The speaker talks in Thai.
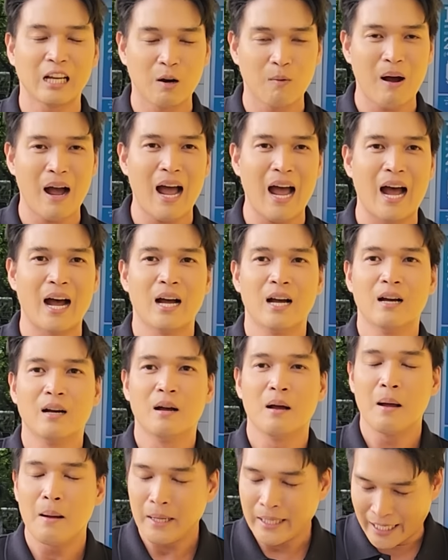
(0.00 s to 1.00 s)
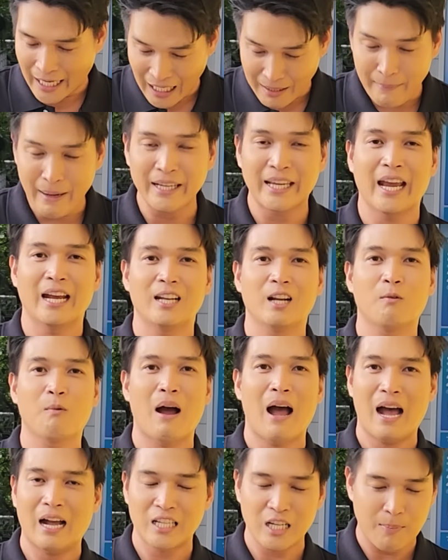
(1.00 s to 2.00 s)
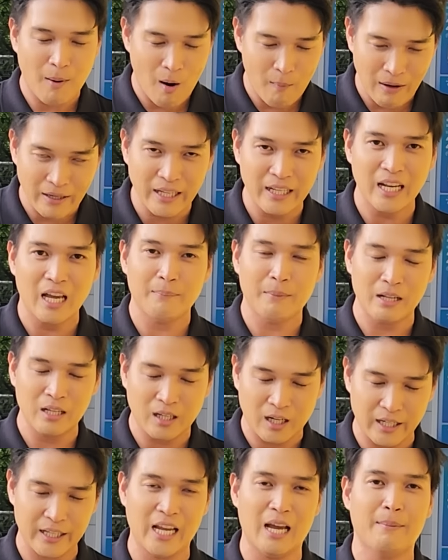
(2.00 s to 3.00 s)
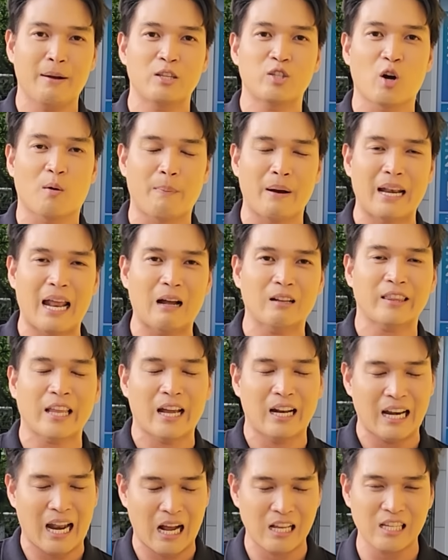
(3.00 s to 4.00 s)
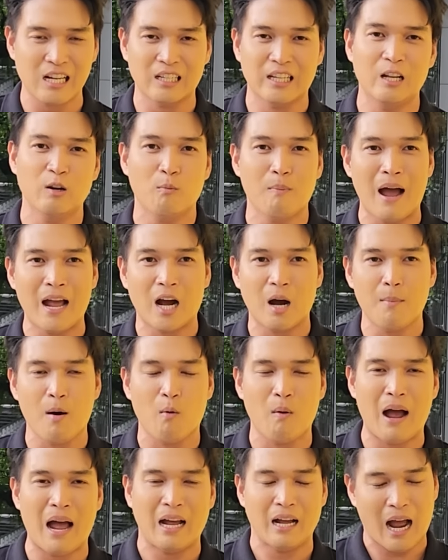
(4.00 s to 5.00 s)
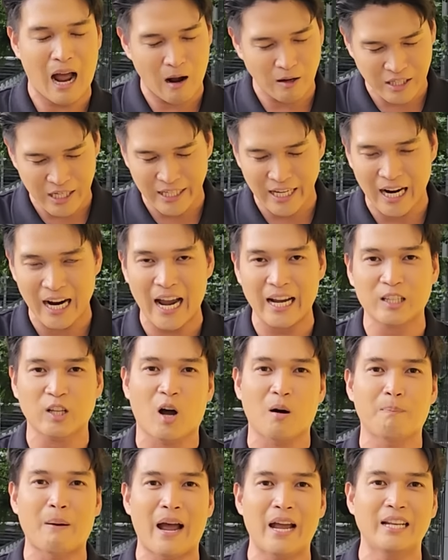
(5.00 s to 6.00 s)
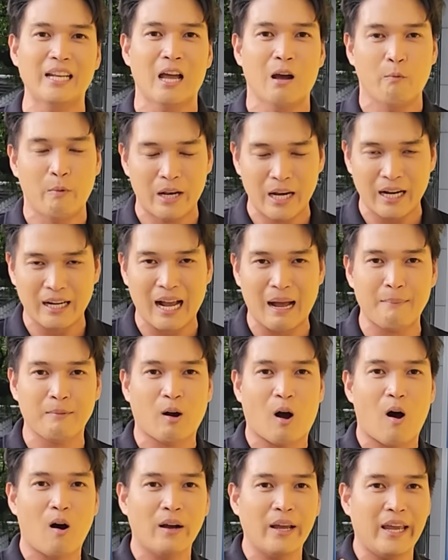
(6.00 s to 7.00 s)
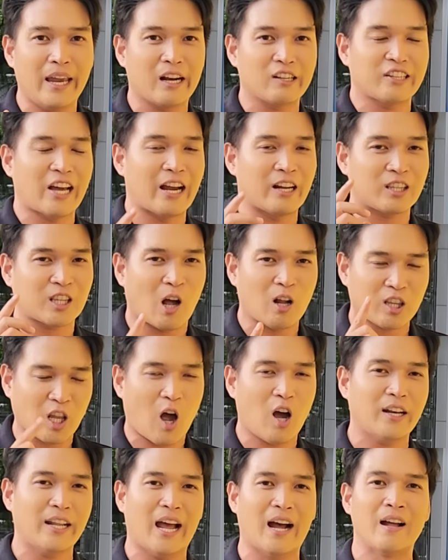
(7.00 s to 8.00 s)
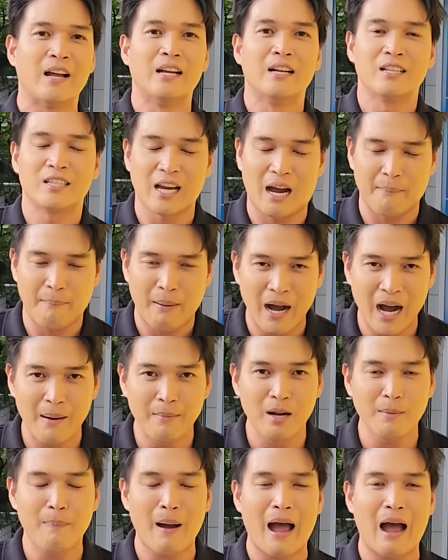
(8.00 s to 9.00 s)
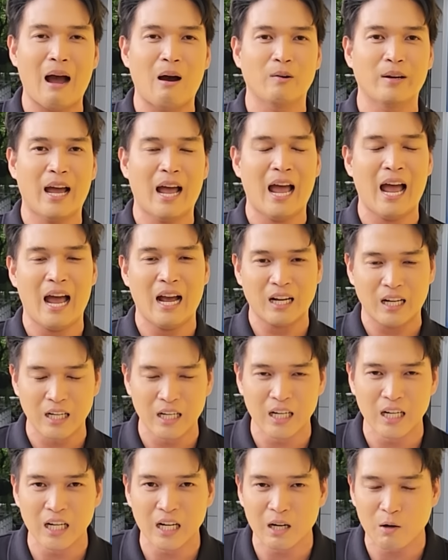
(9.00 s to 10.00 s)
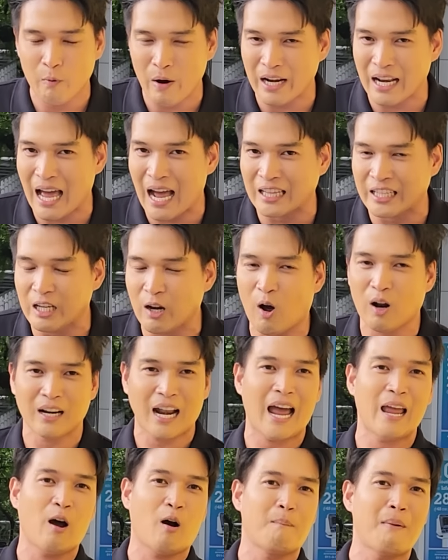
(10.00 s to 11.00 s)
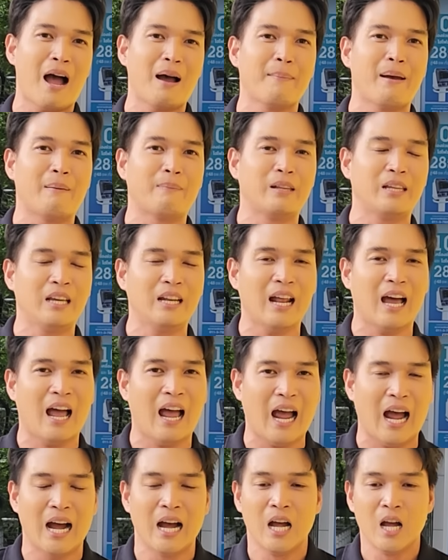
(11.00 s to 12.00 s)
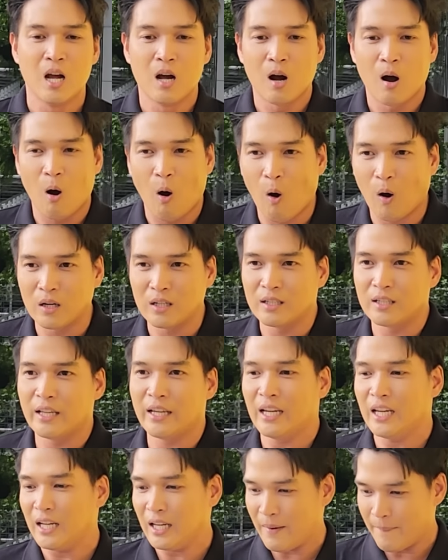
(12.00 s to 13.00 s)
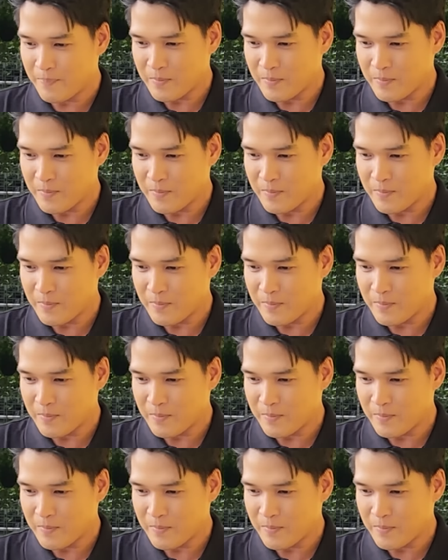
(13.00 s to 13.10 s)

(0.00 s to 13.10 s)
ถือว่าเคสไปเคสดีกว่าเฉพาะวันนี้เนี่ยมันเคลียร์มันจบไปแล้วแต่หลังจากนี้ลูกบ้านเขาบอกว่าเอาจะยังไงต่อไปเนี่ยวีรกรรมของเอกสายเตาะเตาะเนี่ยจะเพิ่มหรือเปล่านะฮะคือเวลาที่ออนไลน์ออกมาแบบนี้นะฮะคนที่